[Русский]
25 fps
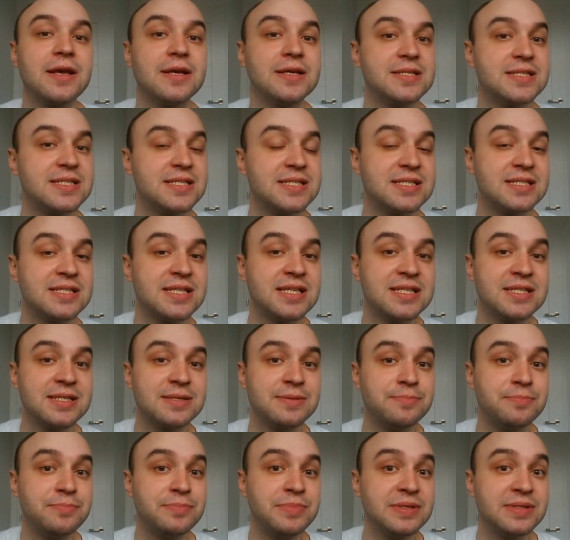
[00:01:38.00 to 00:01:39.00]

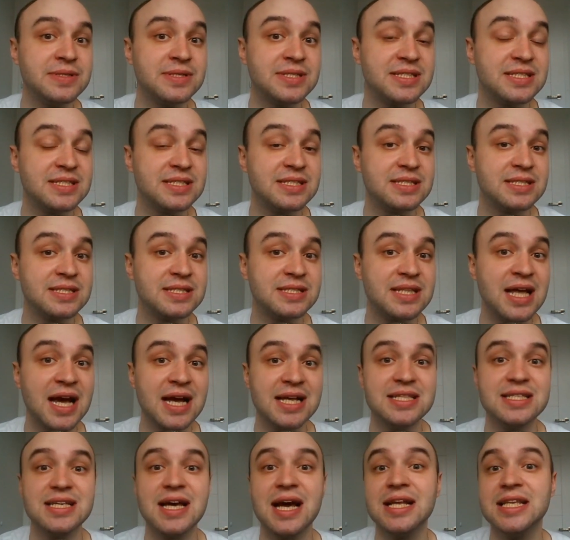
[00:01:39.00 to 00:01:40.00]

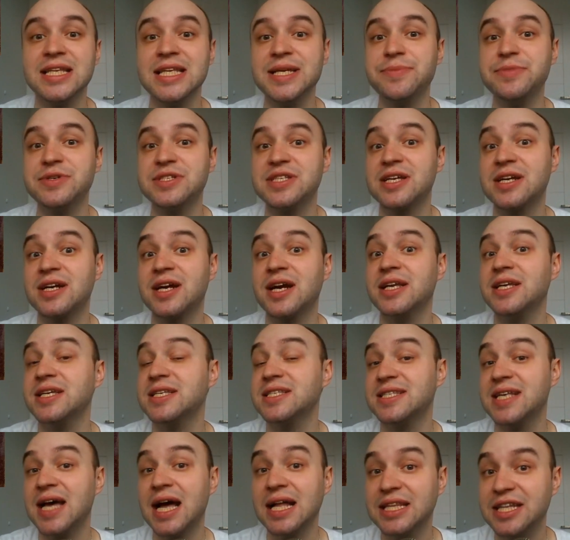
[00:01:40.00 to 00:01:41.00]
стать одним из
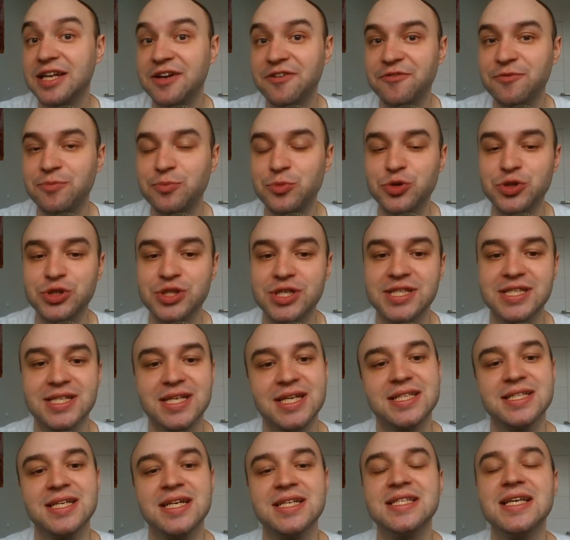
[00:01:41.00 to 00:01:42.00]
организаторов, можно
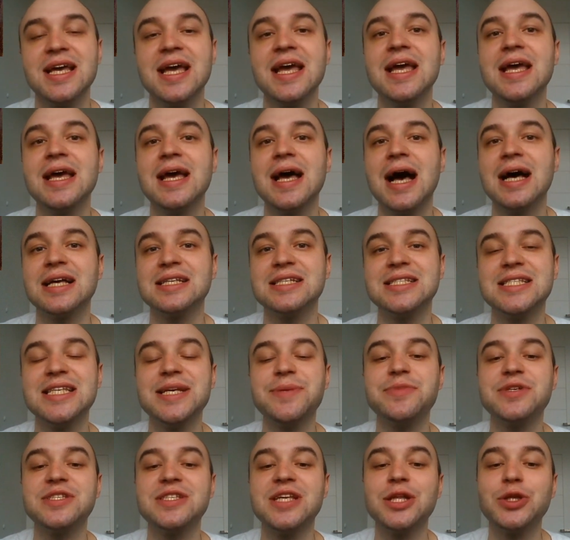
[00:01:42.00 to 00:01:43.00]
сказать, а
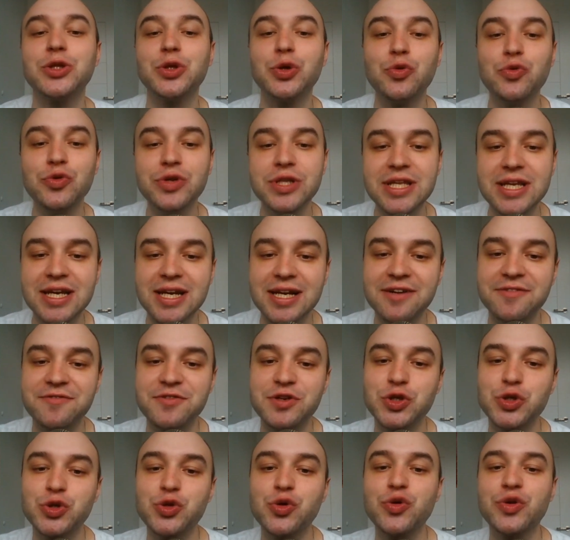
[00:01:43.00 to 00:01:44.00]
затем и сотрудников
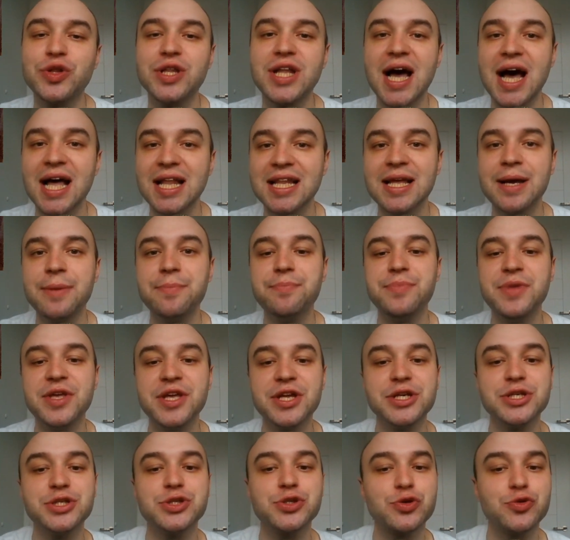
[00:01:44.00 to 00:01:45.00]
журнала
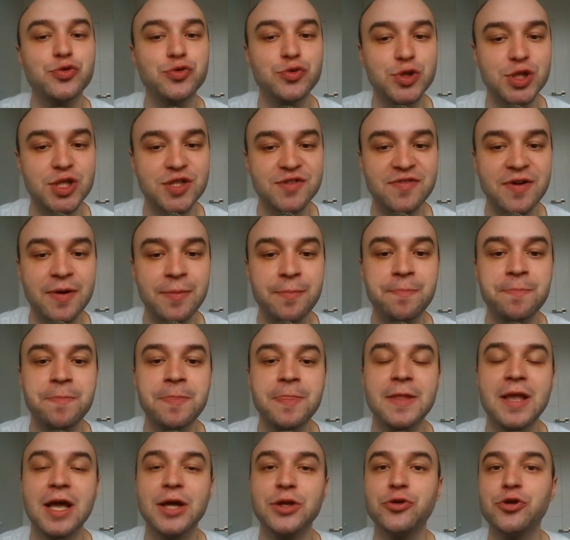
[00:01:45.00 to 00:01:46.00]
«Мир искусства»,
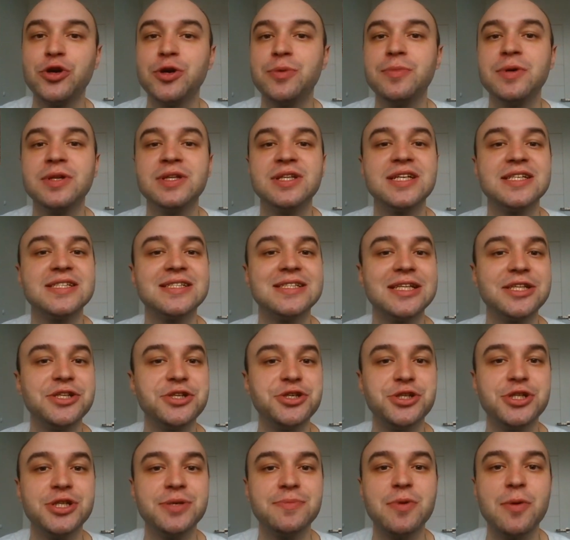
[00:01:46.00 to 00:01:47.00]
который был
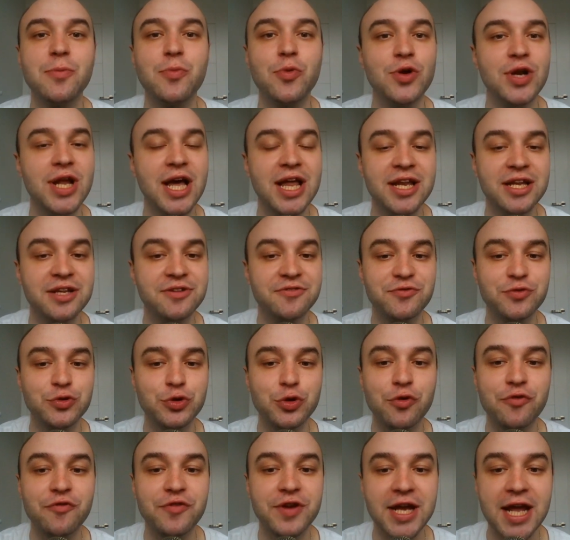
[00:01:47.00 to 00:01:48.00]
достаточно популярен в
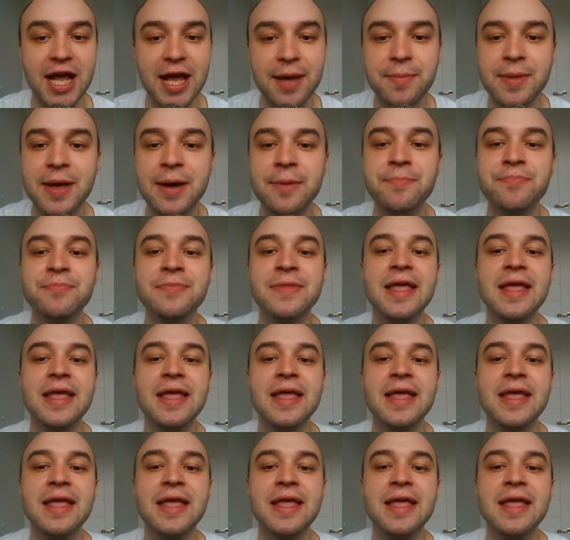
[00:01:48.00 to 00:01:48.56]
то время.